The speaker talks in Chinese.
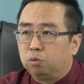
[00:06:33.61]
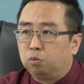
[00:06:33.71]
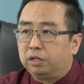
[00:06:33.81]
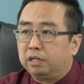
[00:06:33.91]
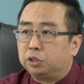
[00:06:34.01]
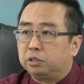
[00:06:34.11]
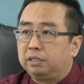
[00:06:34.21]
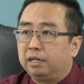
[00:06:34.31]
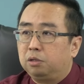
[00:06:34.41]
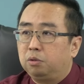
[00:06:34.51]
五年十
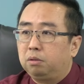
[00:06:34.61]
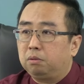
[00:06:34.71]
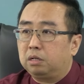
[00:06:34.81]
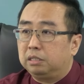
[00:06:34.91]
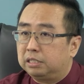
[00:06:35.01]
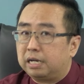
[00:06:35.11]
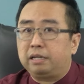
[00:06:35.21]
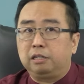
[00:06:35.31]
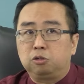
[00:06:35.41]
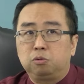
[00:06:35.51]
年会更加
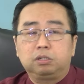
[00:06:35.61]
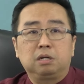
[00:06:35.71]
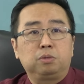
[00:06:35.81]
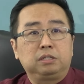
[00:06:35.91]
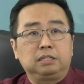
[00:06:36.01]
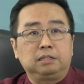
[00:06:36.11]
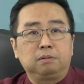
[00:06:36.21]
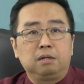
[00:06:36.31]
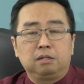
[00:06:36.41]
严重这个问题，